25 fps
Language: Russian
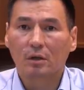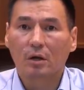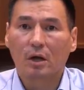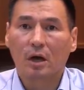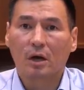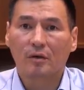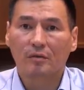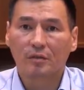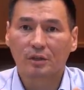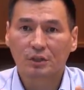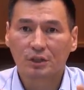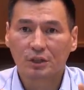
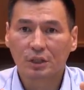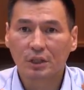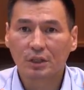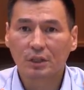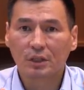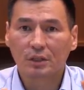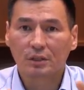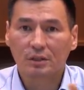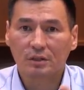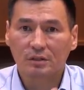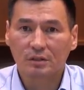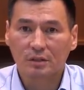а в
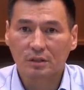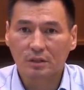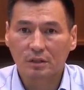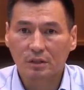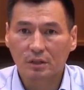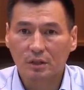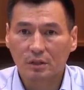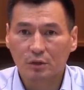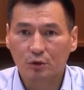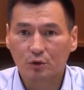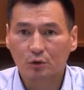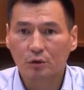решении этих
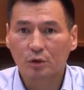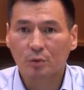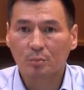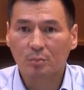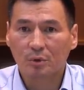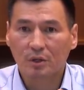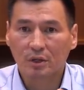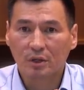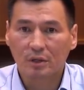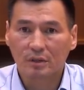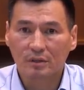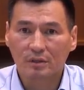задач он
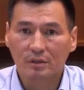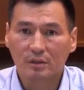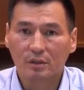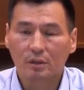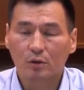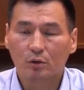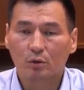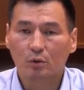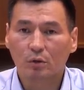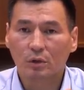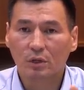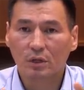опирался
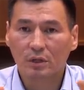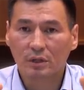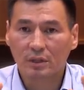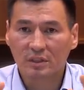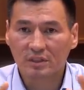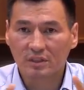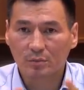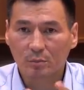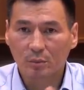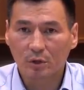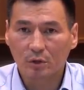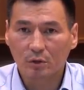не только на
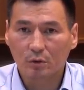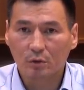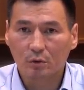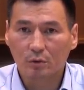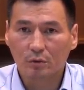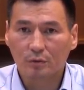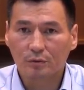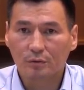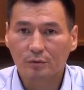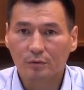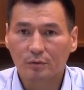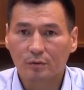
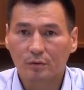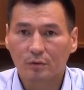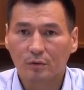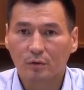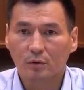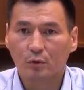земляков,